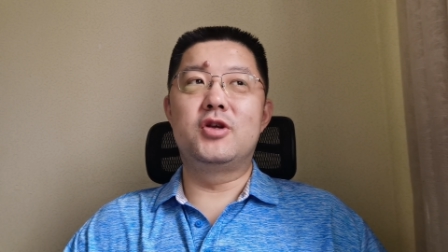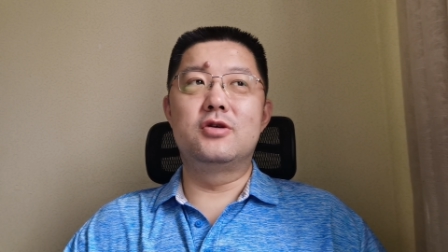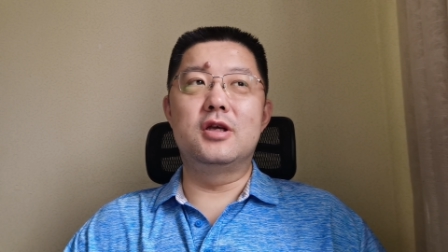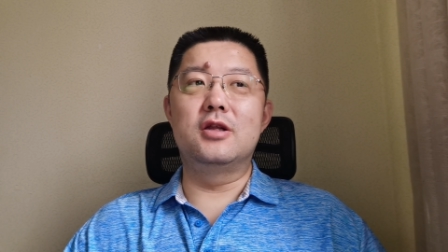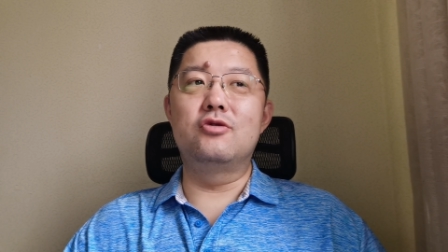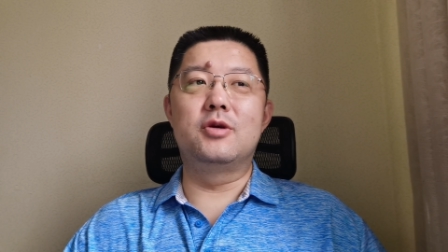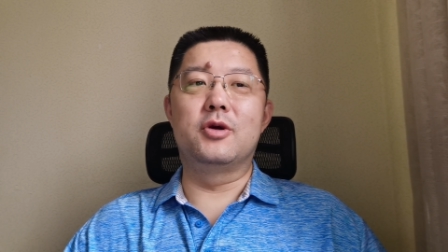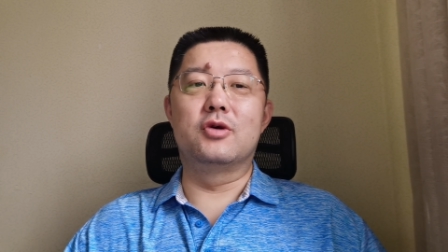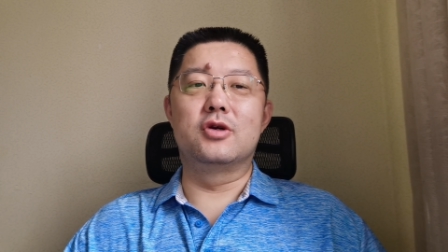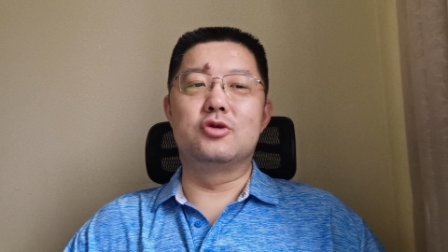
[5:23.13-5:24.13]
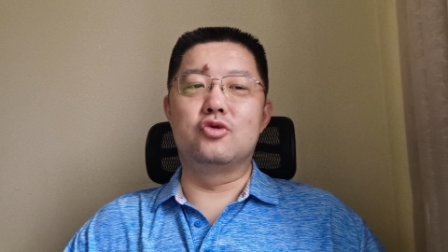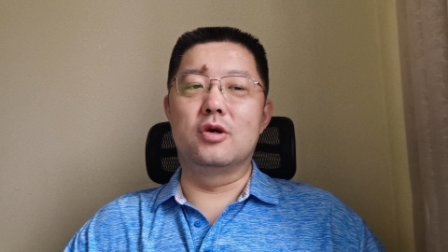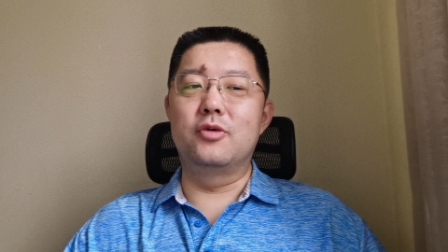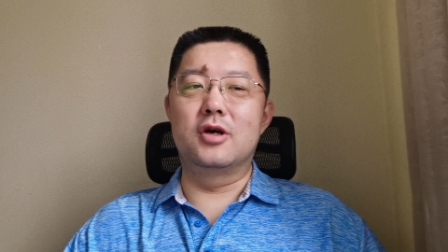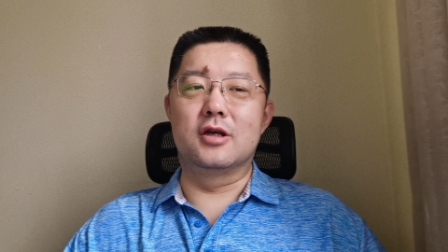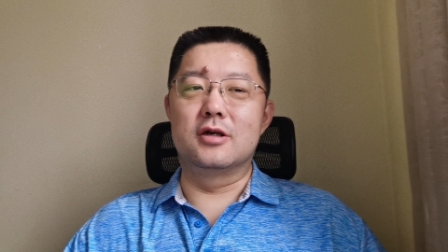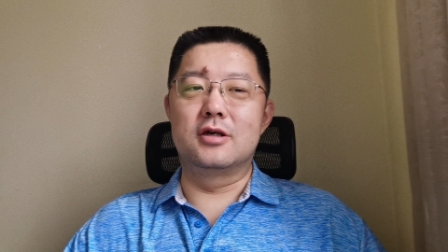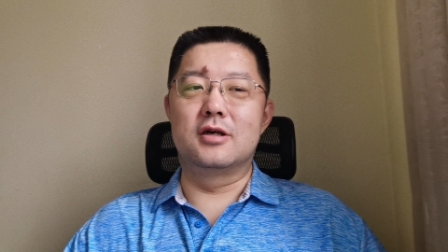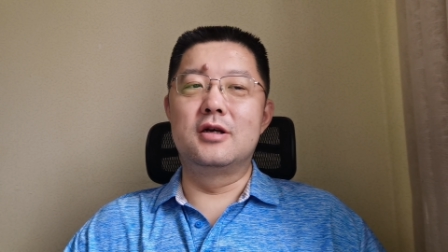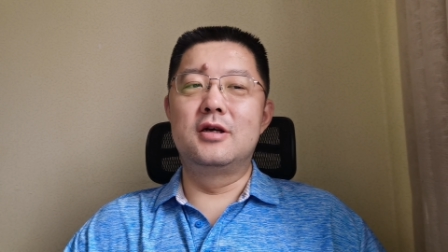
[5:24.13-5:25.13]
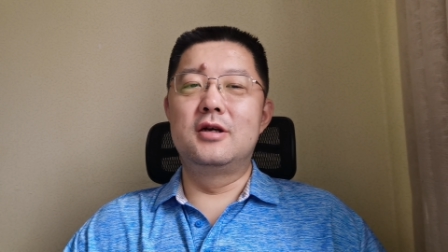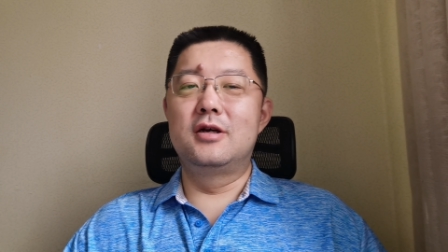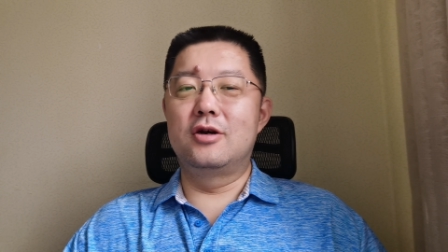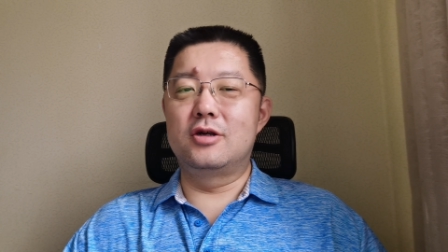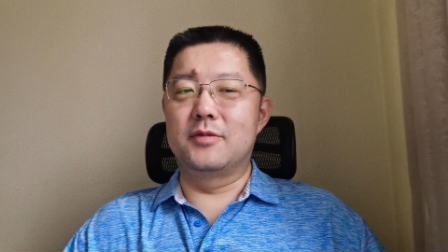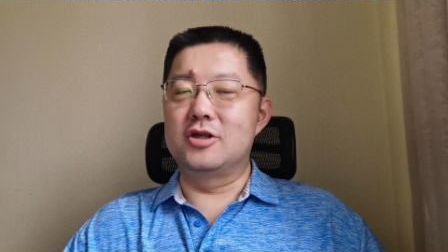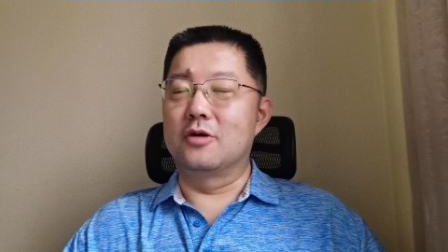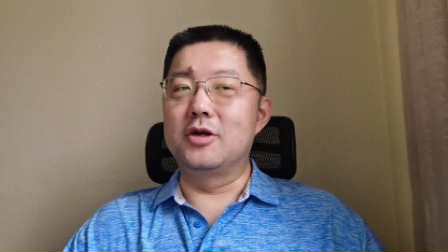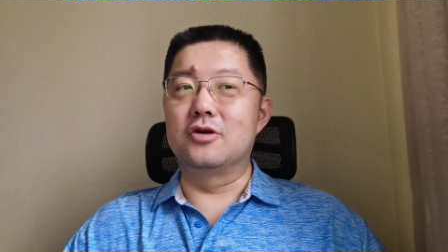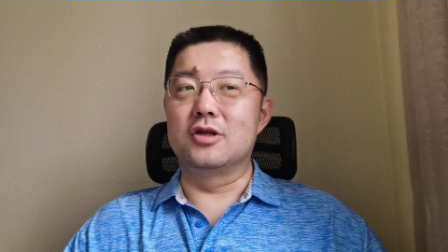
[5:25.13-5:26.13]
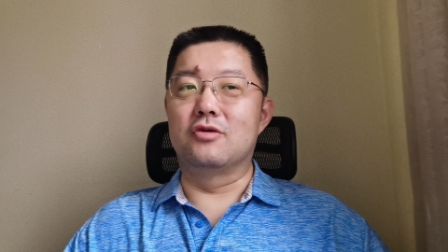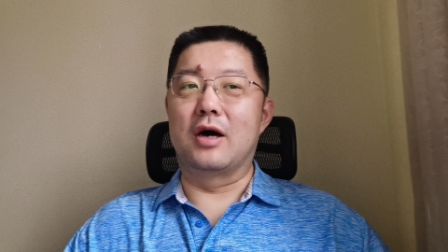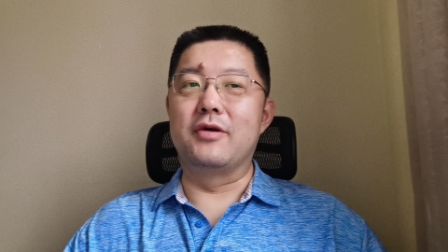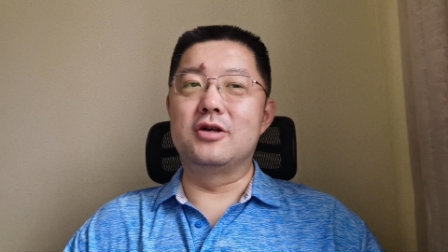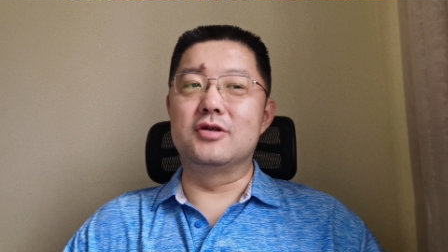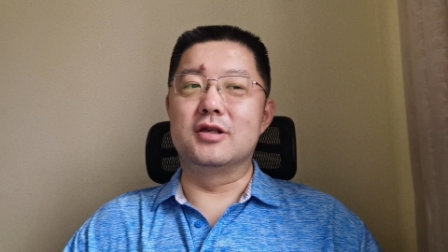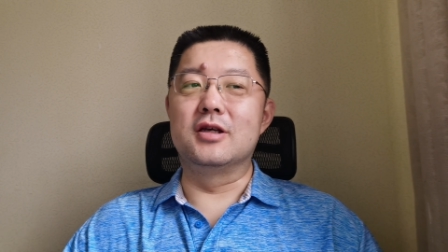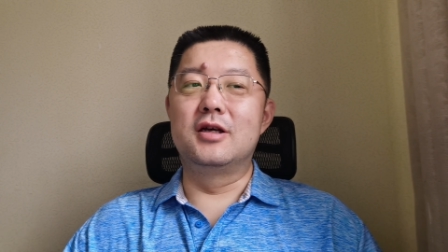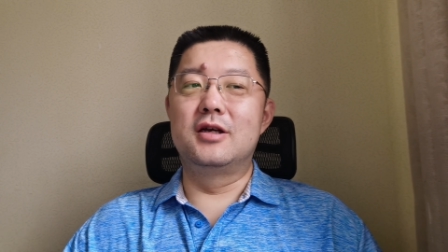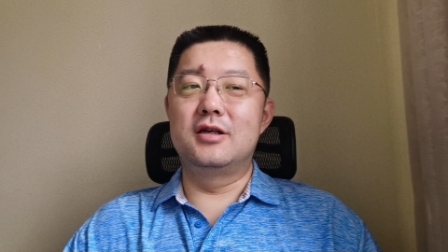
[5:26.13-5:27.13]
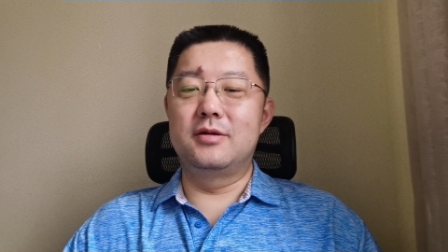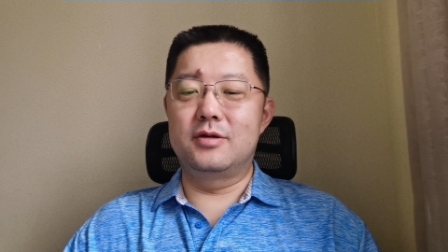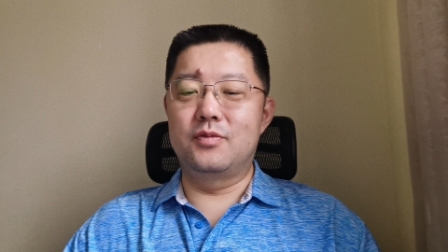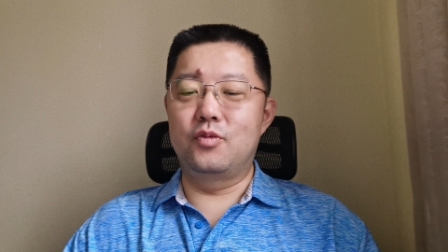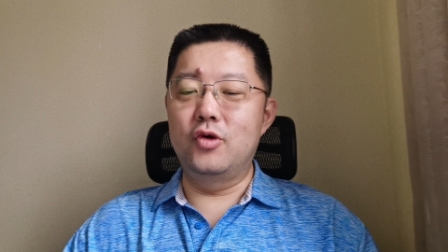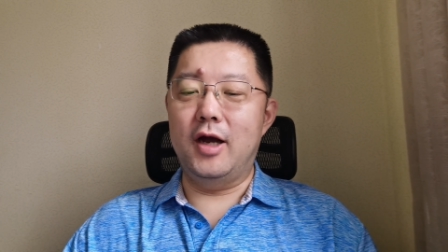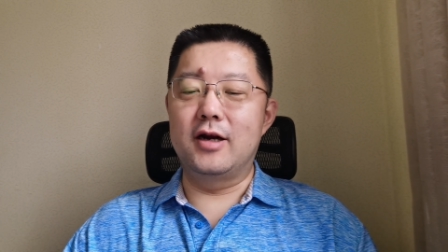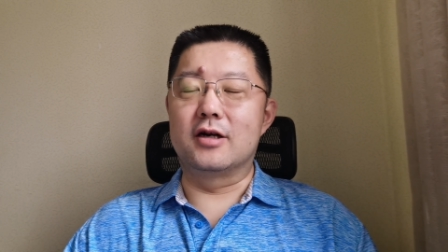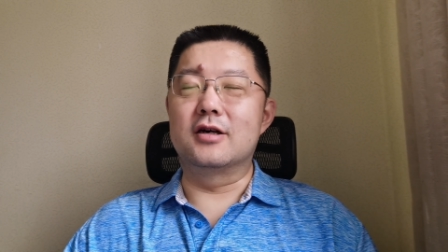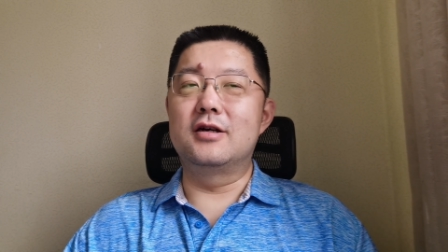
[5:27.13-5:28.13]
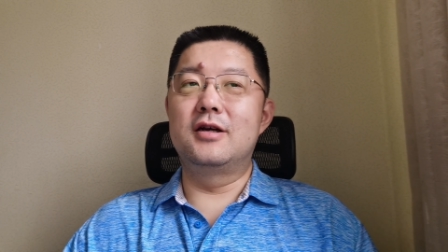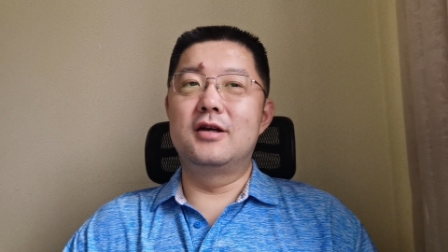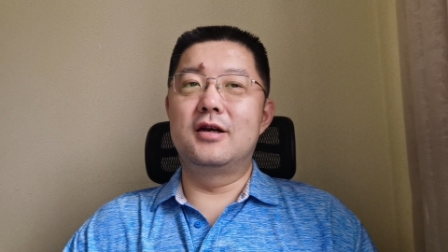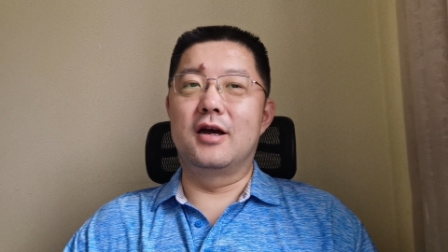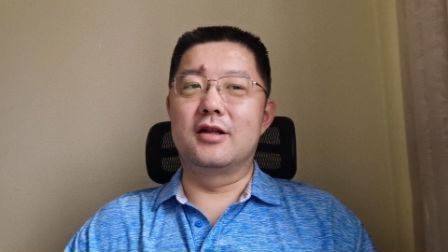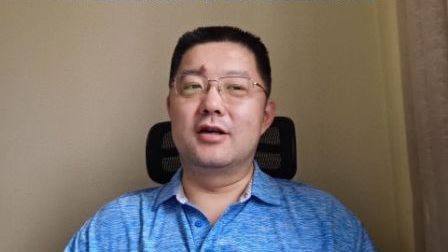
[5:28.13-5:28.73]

抽的一定是苹果手机，绝不可能是什么小米手机、华为手机，这不会干这事儿啊。